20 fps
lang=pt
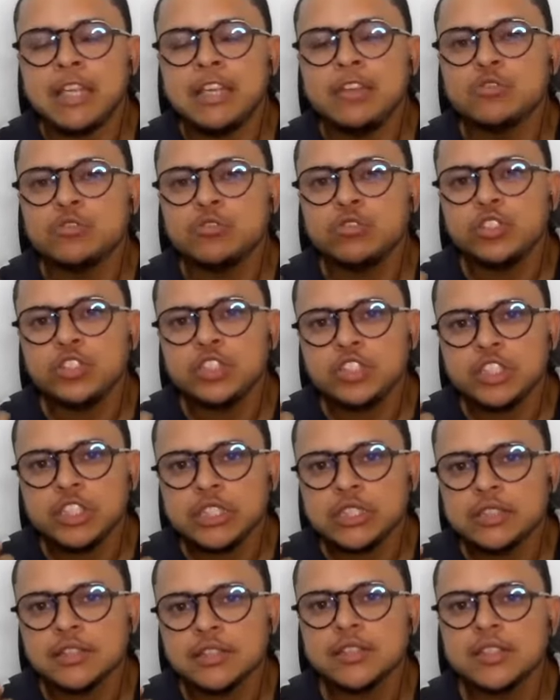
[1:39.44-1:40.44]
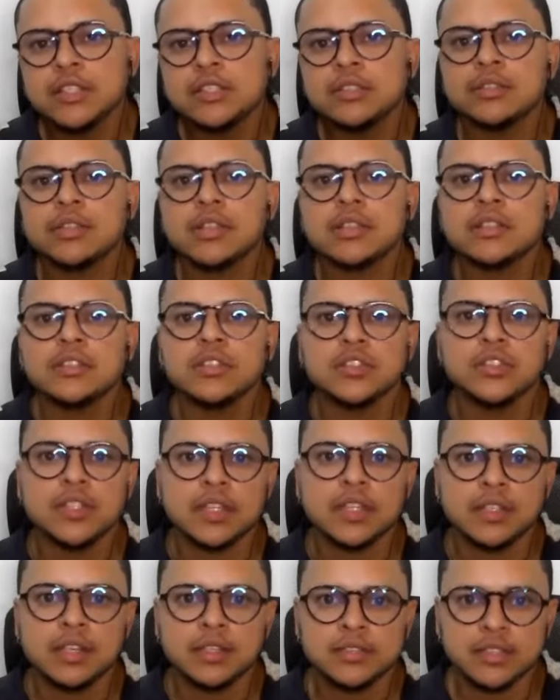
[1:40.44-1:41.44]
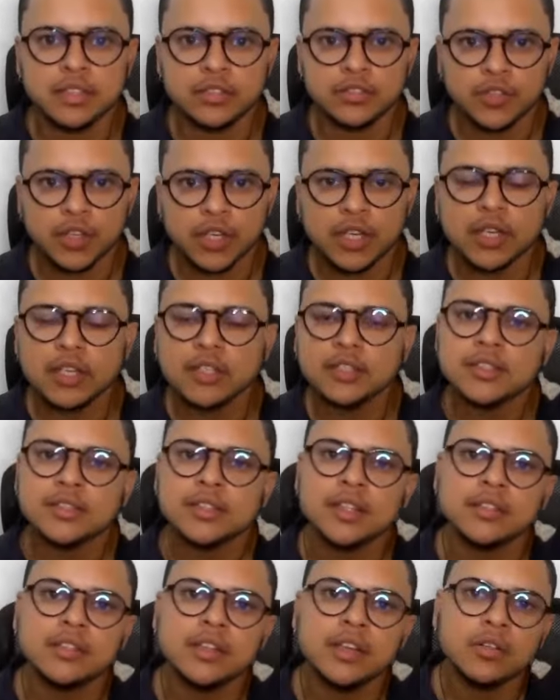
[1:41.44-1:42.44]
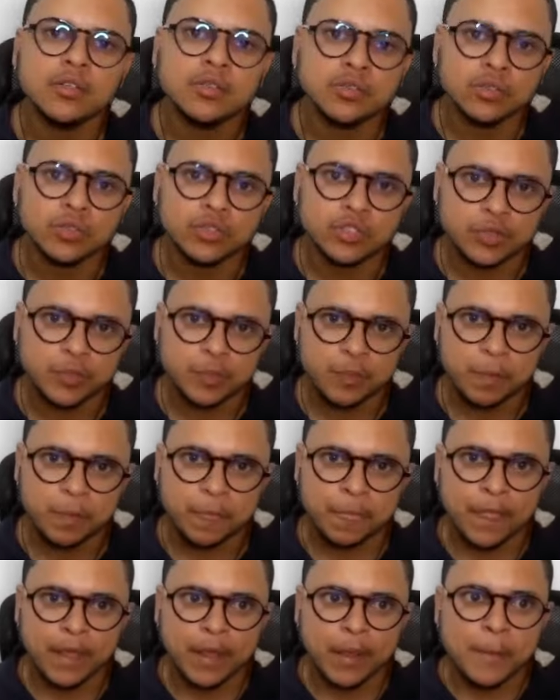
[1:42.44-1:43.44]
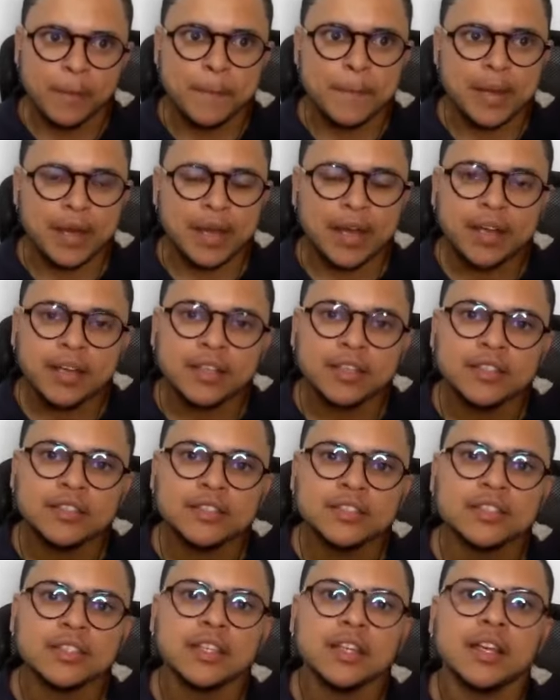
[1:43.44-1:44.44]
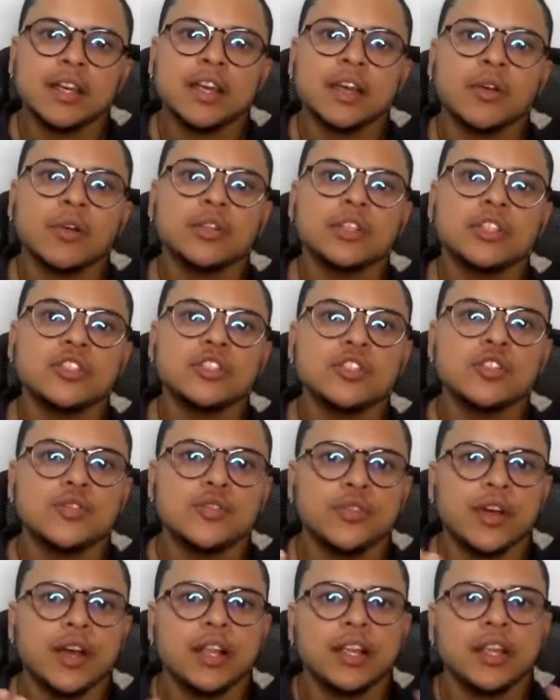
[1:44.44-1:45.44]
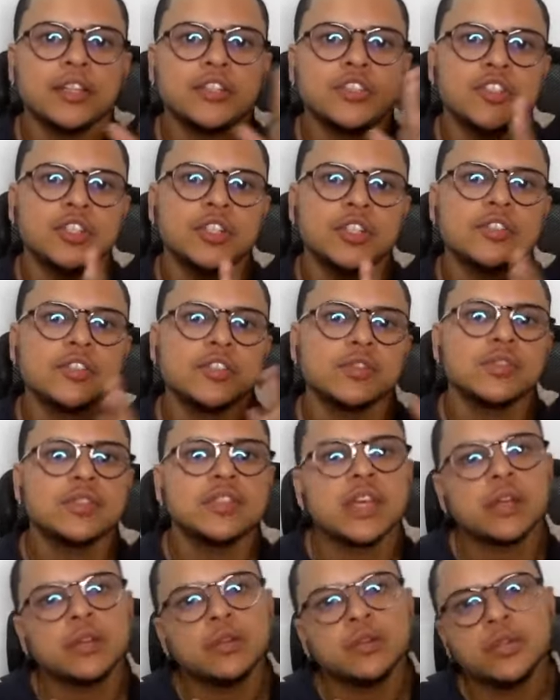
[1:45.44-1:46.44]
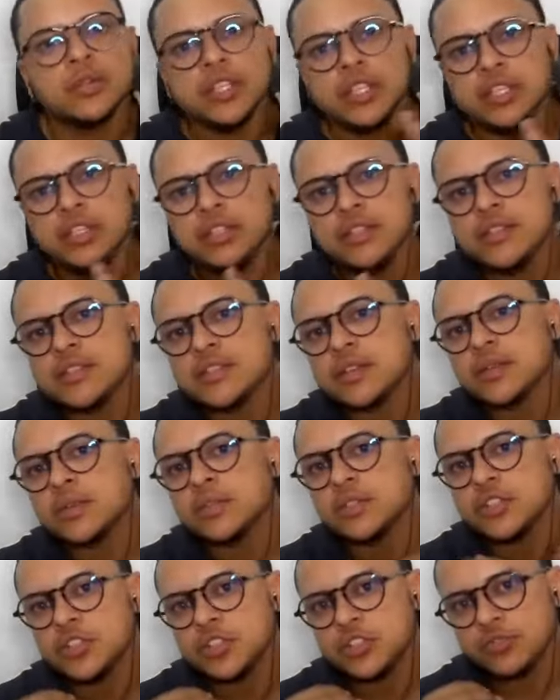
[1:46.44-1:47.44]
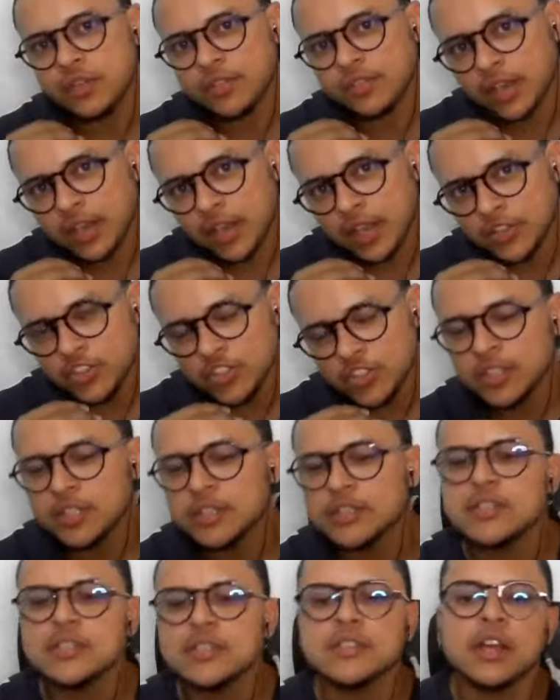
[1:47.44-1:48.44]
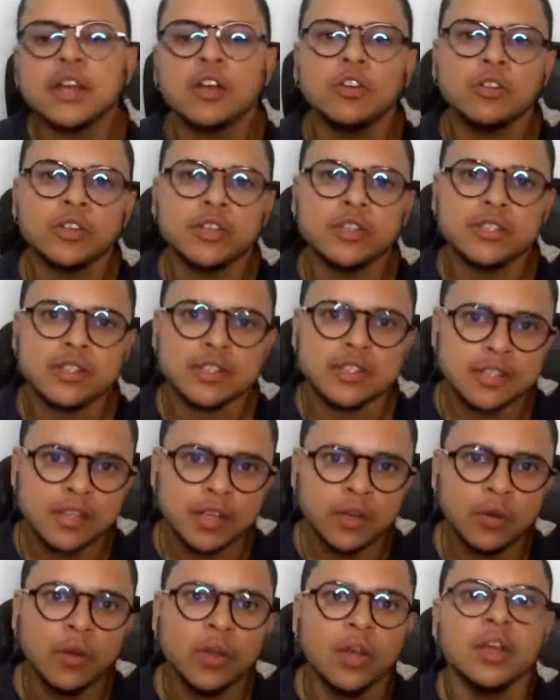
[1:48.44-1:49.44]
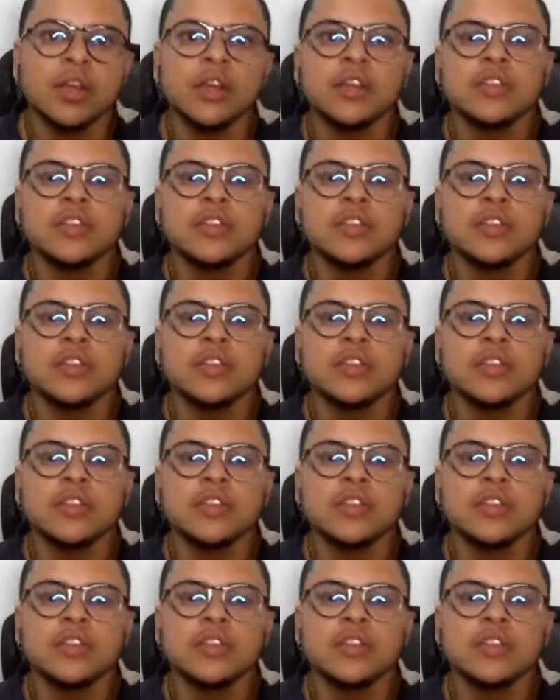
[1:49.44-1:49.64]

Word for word: enrustidas dentro das sociedades africanas até hoje. Mas quando a gente fala de antes do século XV, quando a gente vai falar de antes da colonização,